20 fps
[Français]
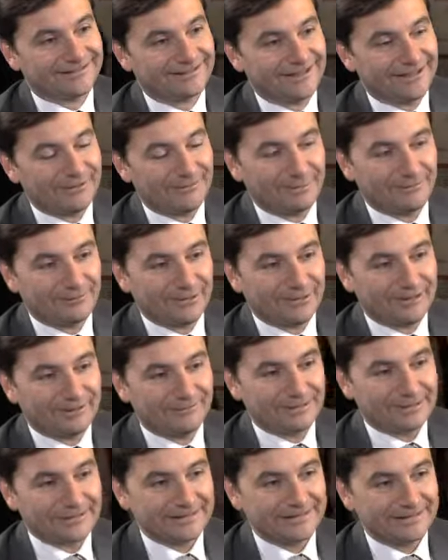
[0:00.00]
Et eh ben voilà,
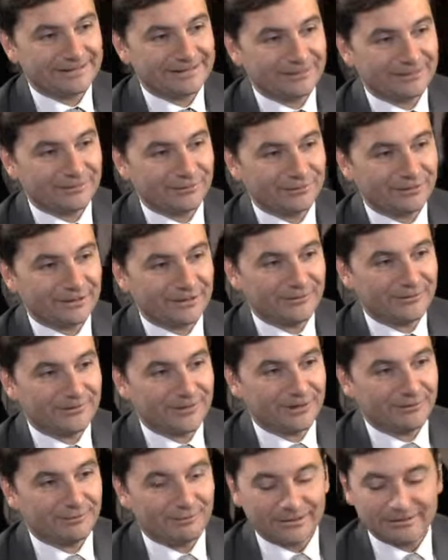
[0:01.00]
merci en tout cas de nous
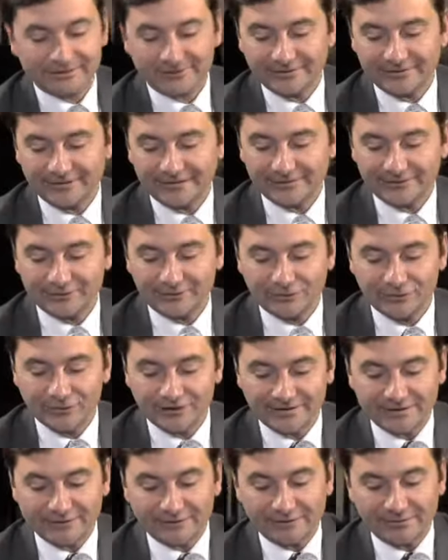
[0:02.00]
avoir présenté ce
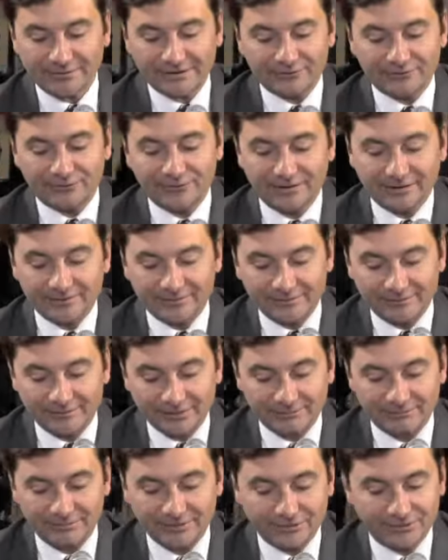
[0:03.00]
logiciel. On rappelle son nom, il hein, s'appelle
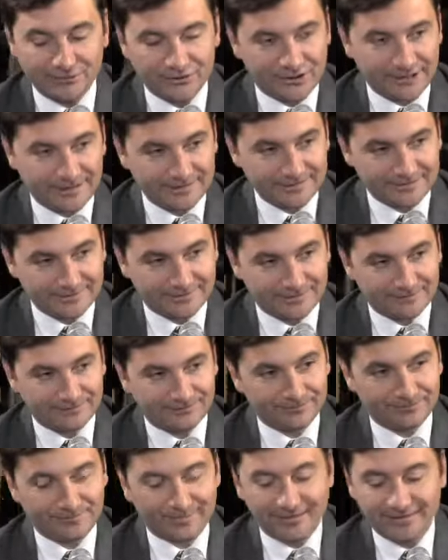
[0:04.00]
Pilogest.
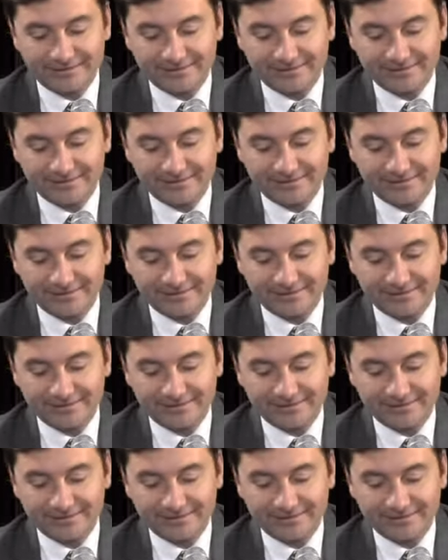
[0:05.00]
Pilogest, oui.